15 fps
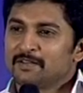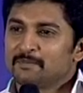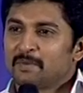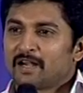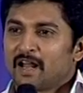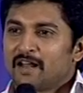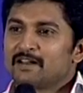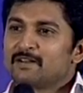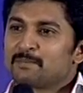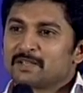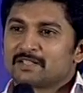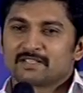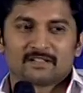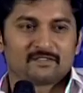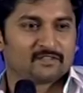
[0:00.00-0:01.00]
బట్ హండ్రెడ్
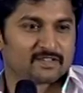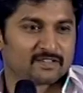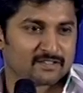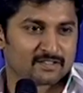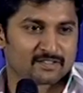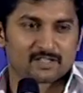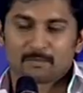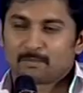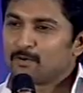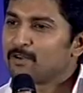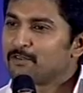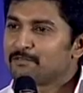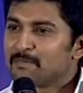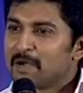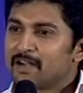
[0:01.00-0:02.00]
పర్సెంట్ విత్ ద సపోర్ట్
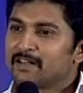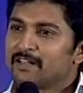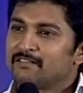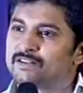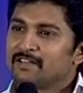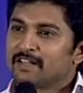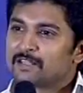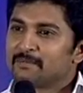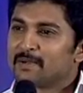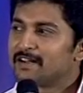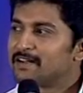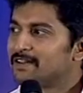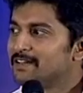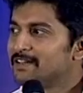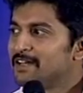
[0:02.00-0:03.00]
ఆఫ్ మా టీవీ టీమ్
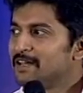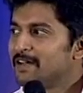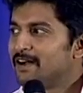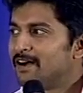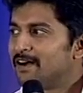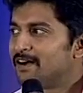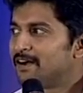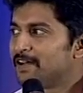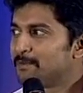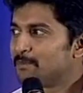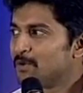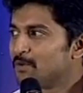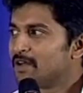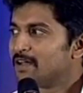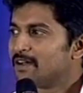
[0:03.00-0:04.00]
అండ్
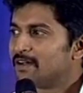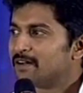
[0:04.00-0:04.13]
ఇప్పుడున్న